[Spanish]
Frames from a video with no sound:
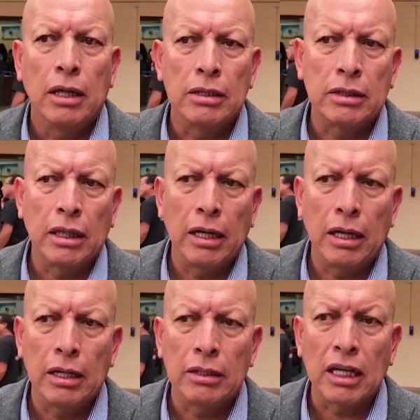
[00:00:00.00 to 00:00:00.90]

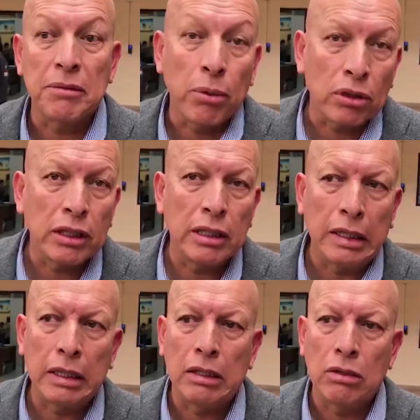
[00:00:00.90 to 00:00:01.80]
este, en
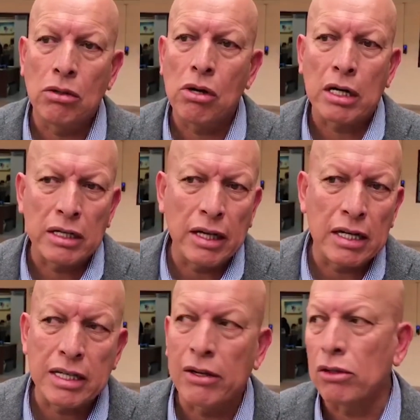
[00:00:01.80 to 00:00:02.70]
transporte no aquí en
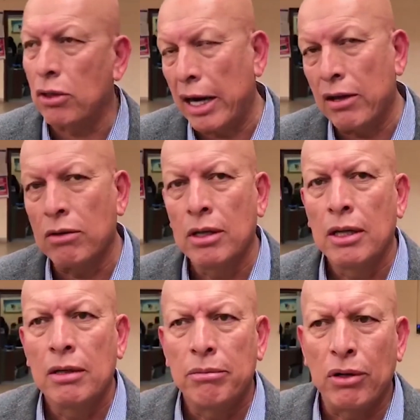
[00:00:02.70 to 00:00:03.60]
el estado, en otro lado,
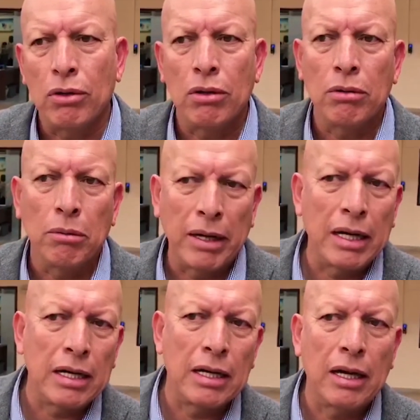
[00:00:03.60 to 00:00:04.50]
pero
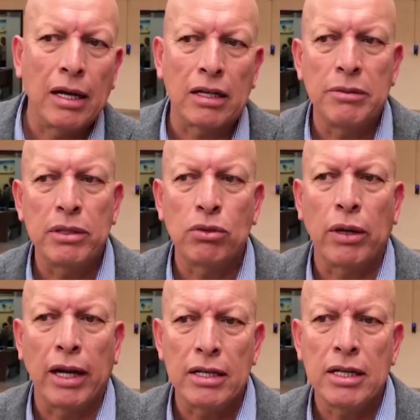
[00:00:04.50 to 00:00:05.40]
van a recibir
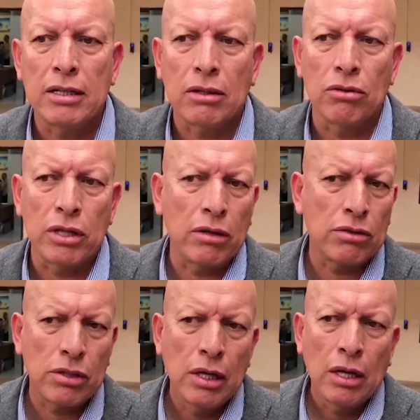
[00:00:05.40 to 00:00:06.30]
sugerencias,
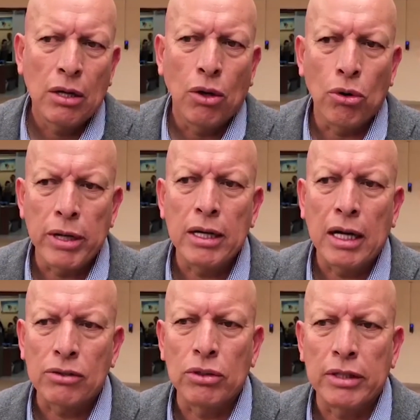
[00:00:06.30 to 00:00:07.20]
consejos o
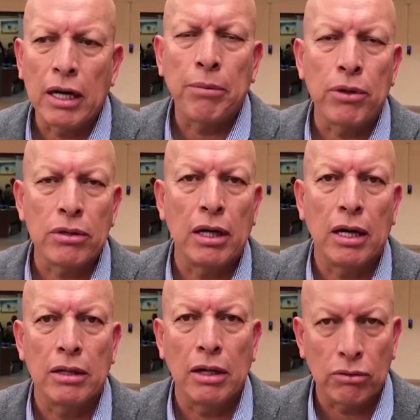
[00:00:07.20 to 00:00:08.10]
bien a solicitar apoyo de
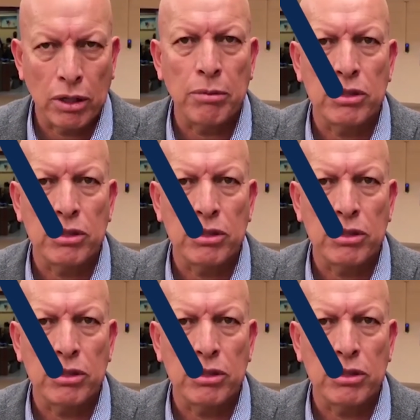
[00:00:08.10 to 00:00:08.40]
la, autoridad